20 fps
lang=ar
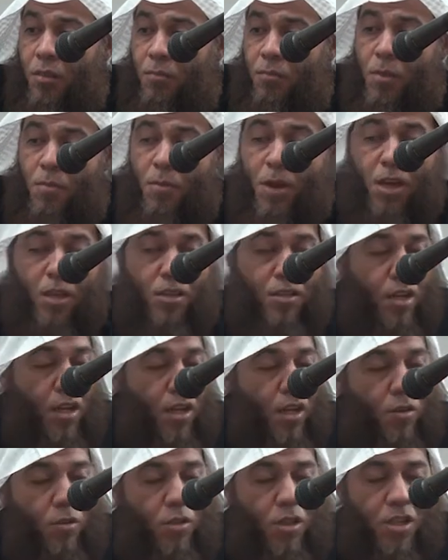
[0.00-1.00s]
بما
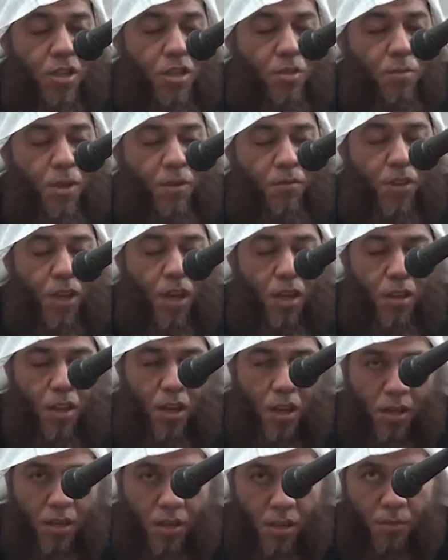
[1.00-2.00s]
ترى وتسمع في هذه
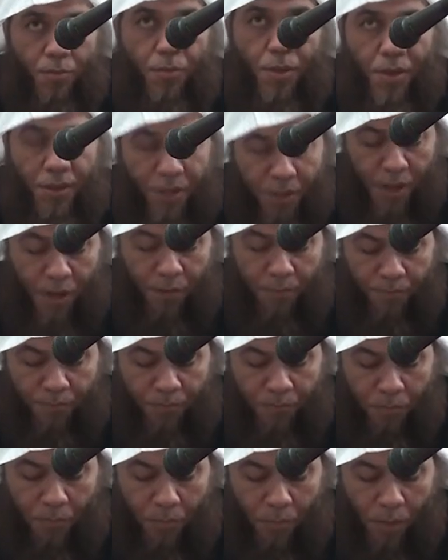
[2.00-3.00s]
الأيام
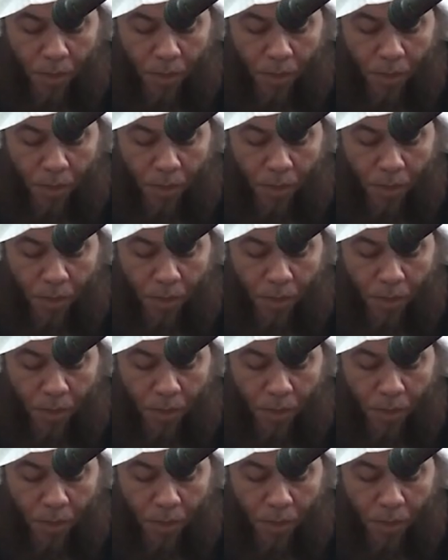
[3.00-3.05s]
نعم